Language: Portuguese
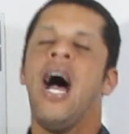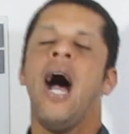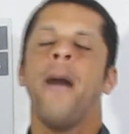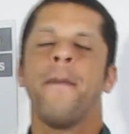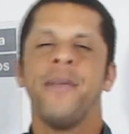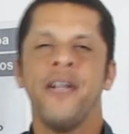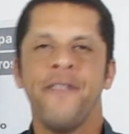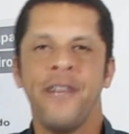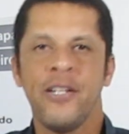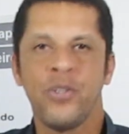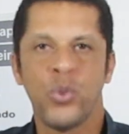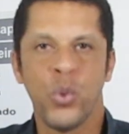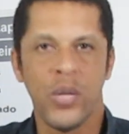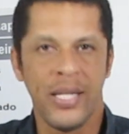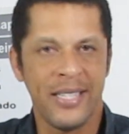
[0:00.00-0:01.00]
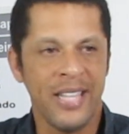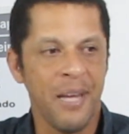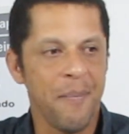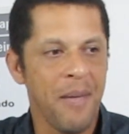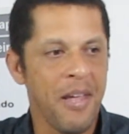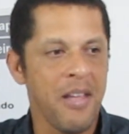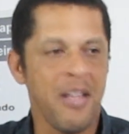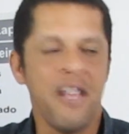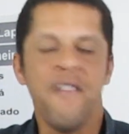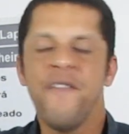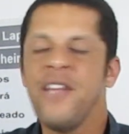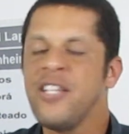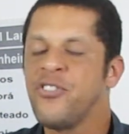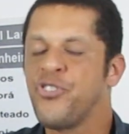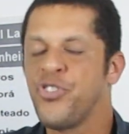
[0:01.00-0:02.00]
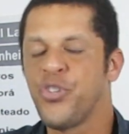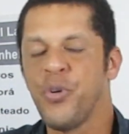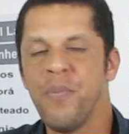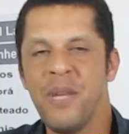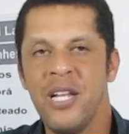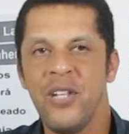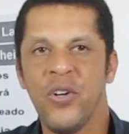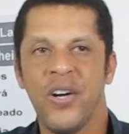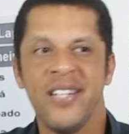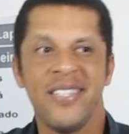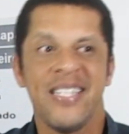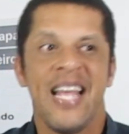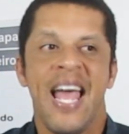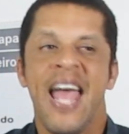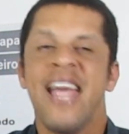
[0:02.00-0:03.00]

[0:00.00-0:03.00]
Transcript: a prefeitura também investiu milhões